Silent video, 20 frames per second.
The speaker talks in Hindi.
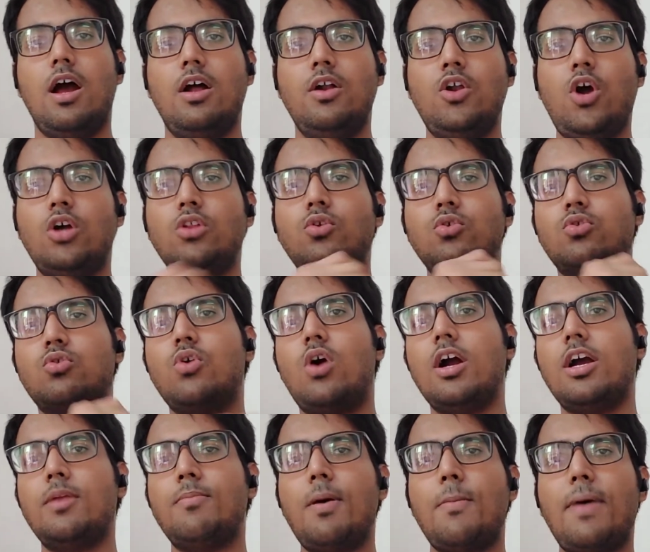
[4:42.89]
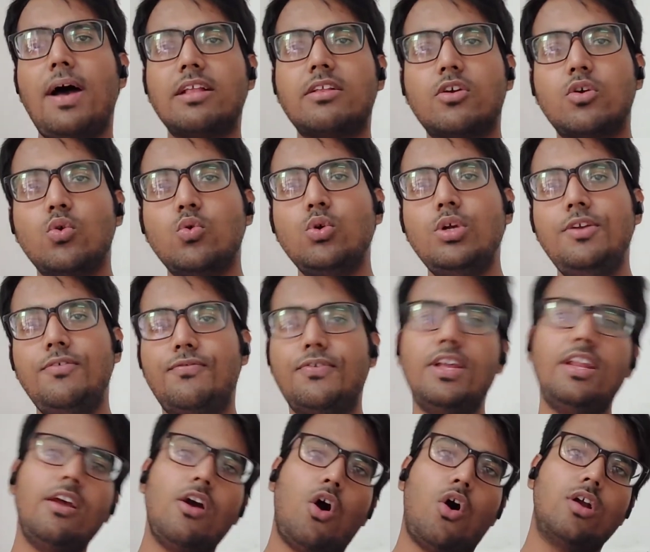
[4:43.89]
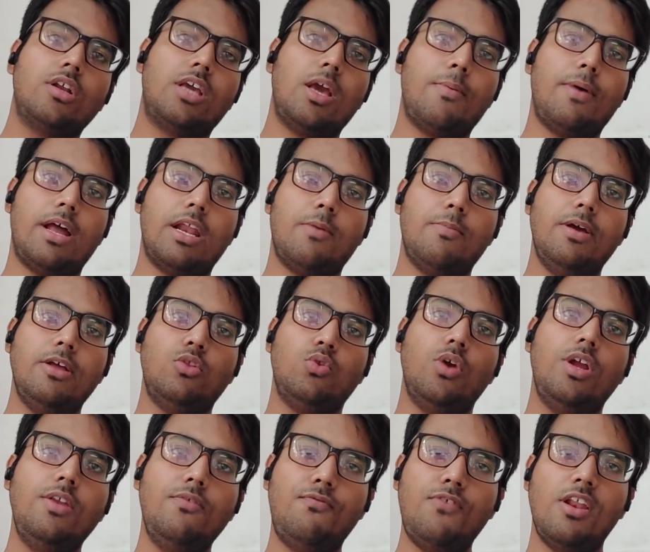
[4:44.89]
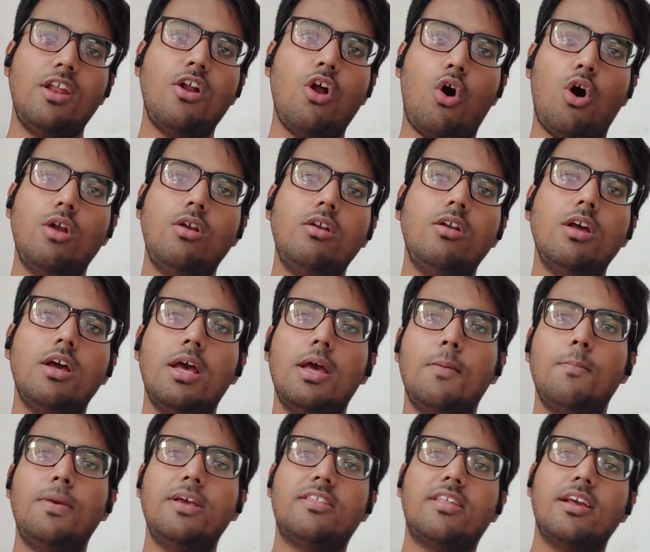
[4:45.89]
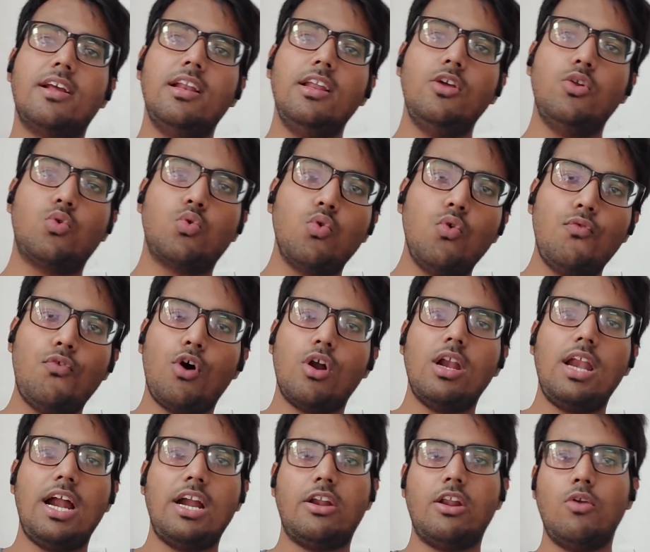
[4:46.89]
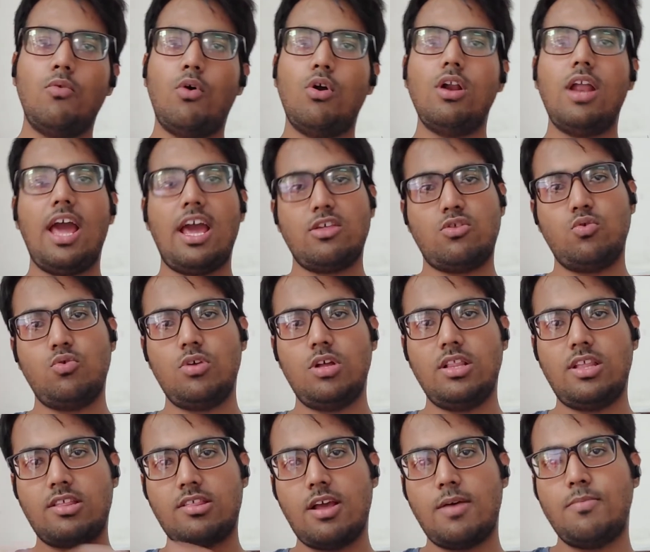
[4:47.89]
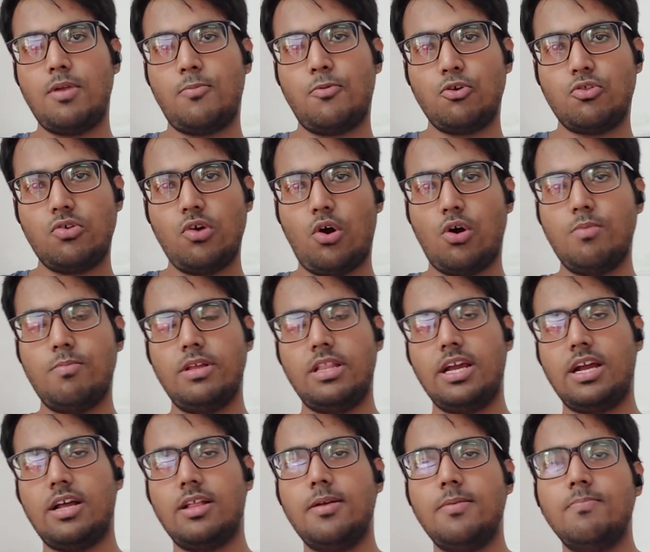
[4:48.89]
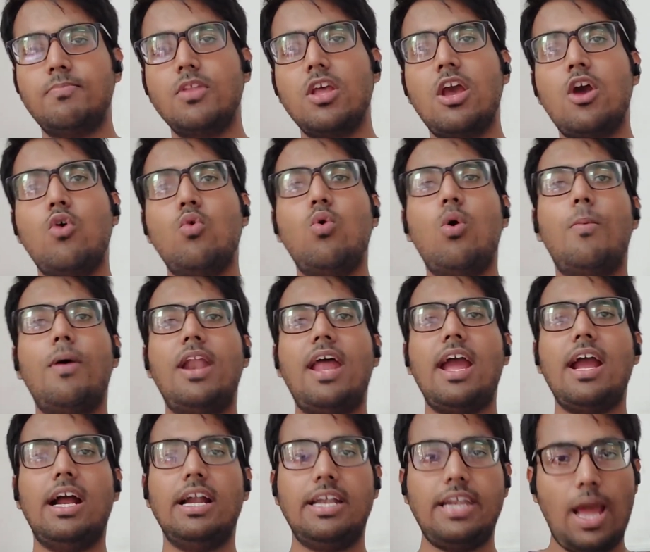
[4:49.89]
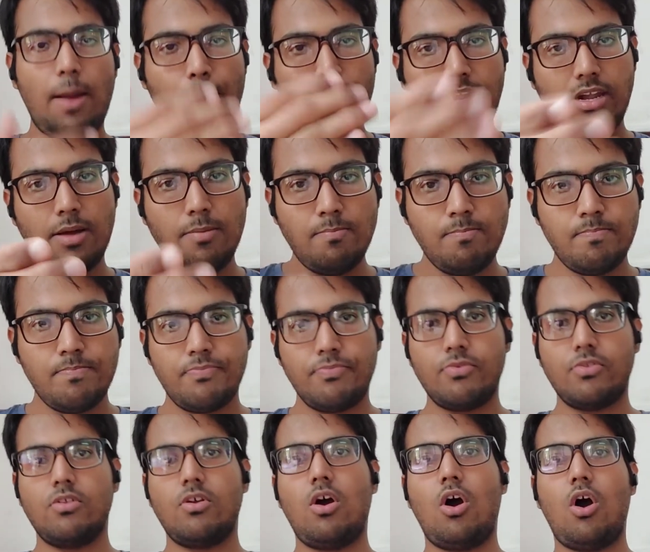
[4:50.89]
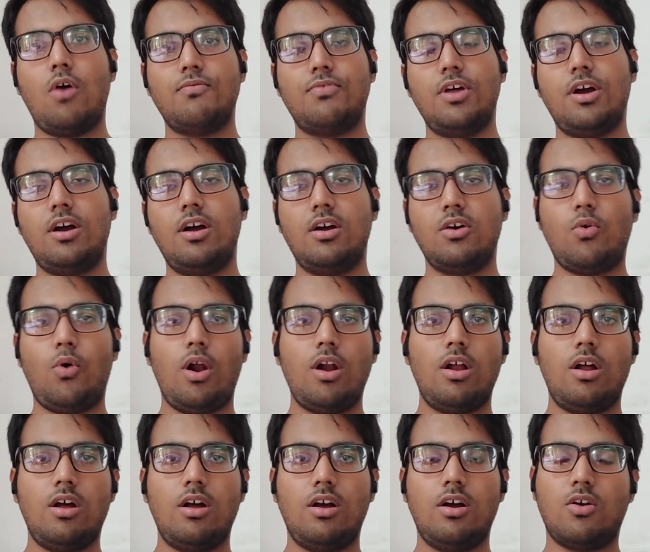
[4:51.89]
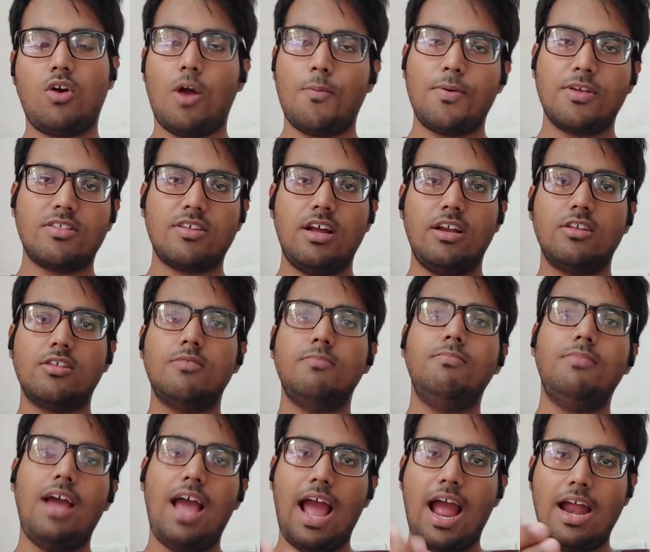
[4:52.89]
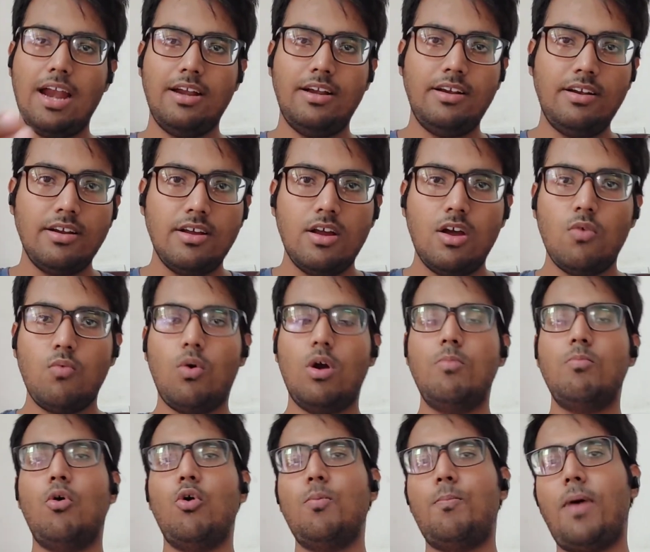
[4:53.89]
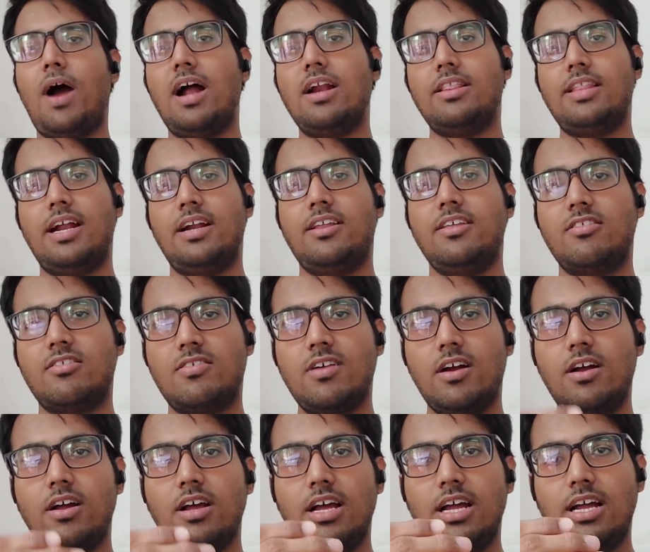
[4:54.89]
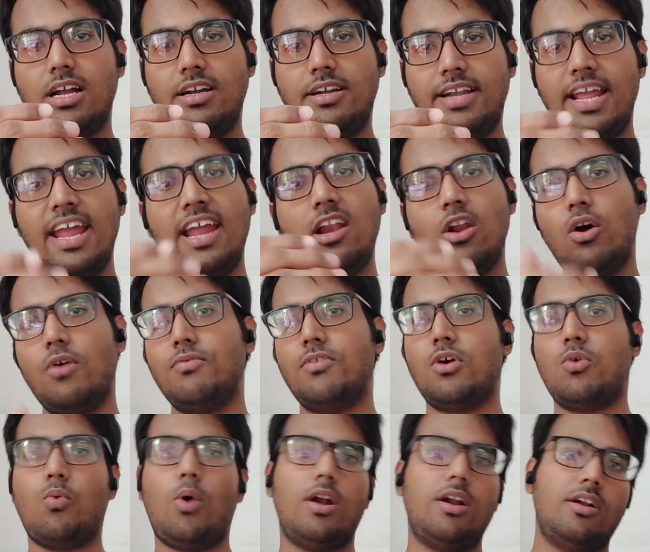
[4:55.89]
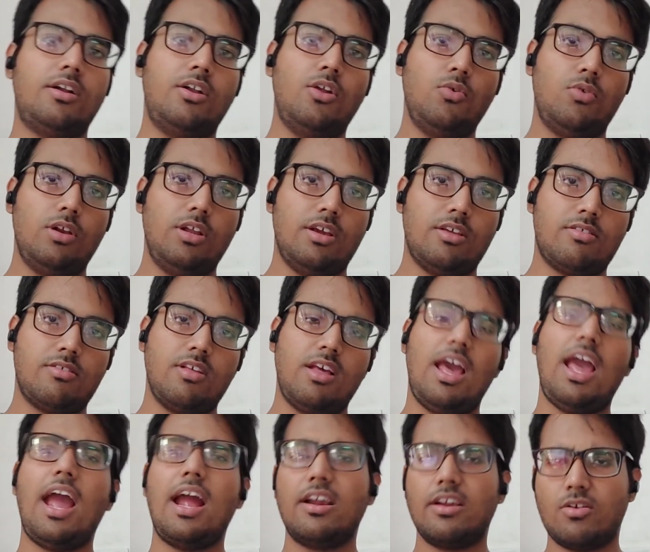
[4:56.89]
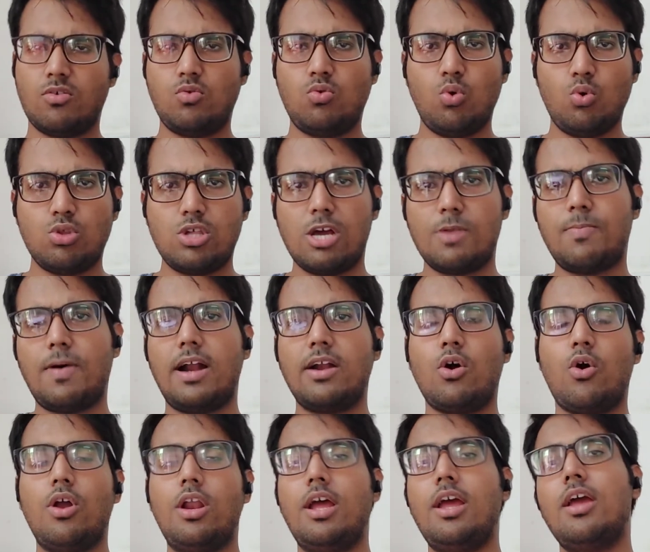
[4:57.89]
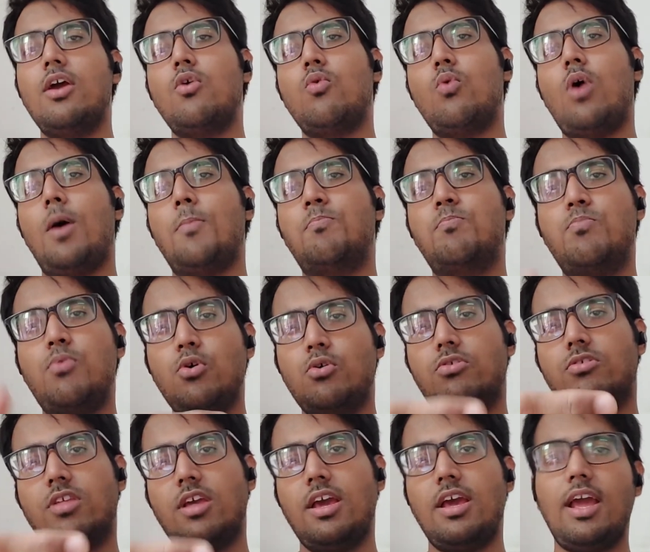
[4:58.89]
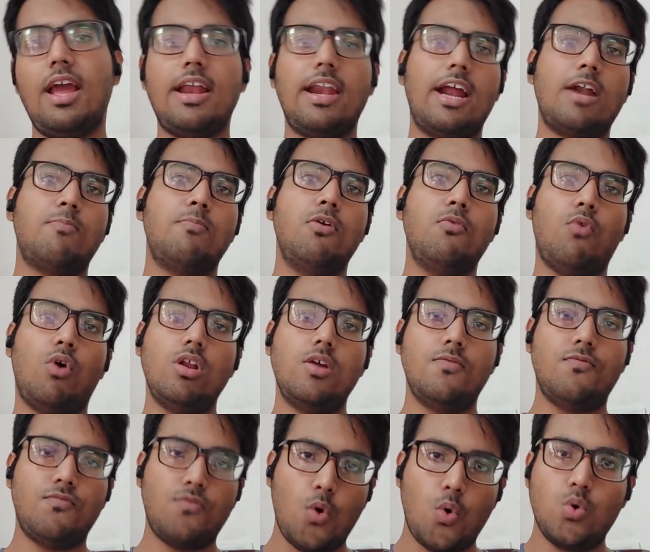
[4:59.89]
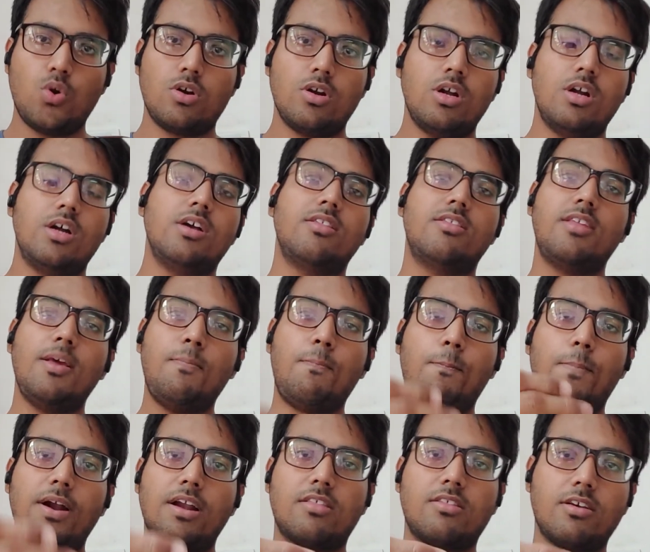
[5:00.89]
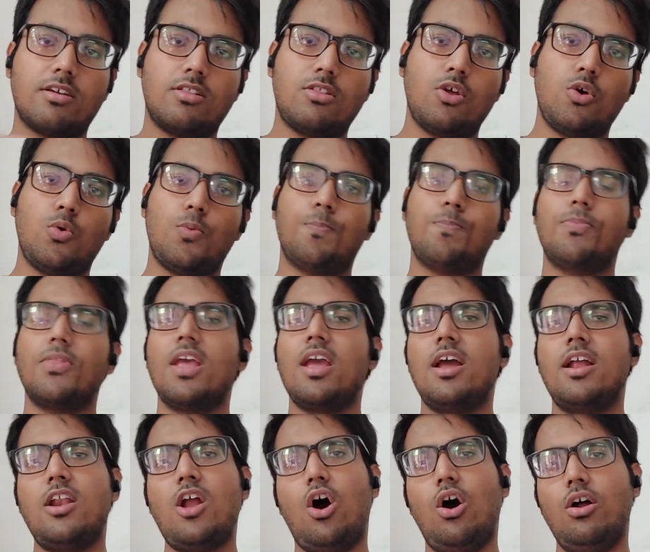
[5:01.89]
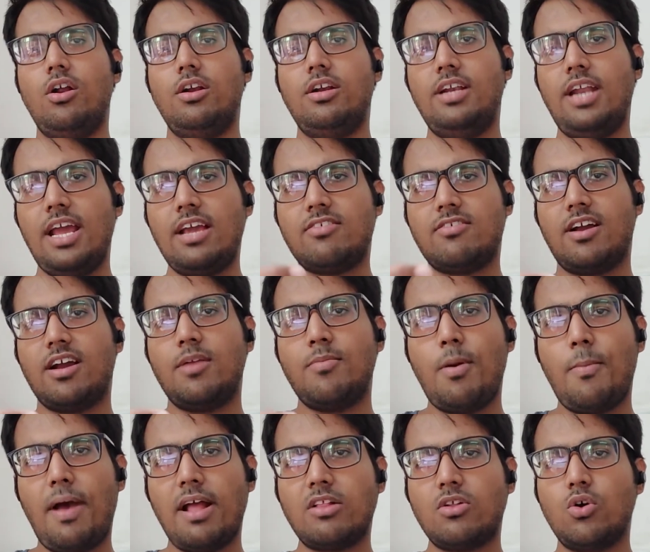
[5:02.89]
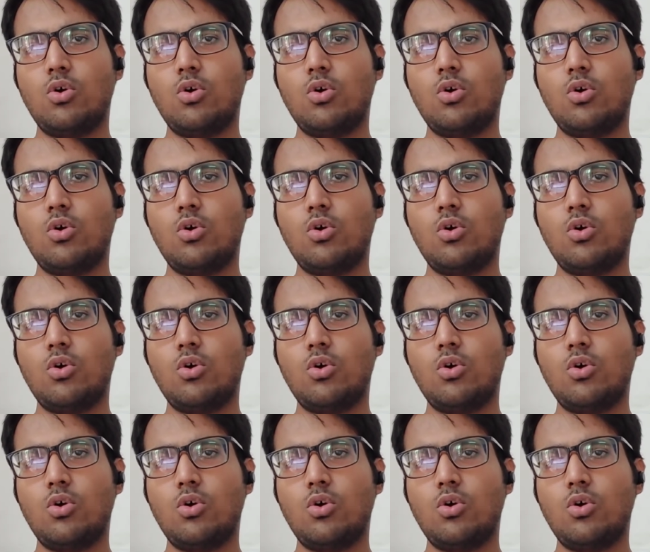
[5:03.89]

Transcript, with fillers: नाउ दोस्तों अगर मैं बात करूँ इन्फीरियर हॉर्न के बारे में तो इन्फीरियर हॉर्न बेसिकली रूफ और लेटर वॉल एज यूजल जैसे हमने पोस्टीरियर हॉर्न में देखा था वो बनाएगा टैपेटम ऑफ द कॉर्पस कैलिज्म एंड वन मोर पार्ट दैट इज द टेल ऑफ द क्वालेट न्यूक्लियस एंड दो चार पार्ट और वो आप बुक्स से एनेटमी वॉल्यूम फोर से पढ़ सकते हो नाउ नेक्स्ट अगर मैं बात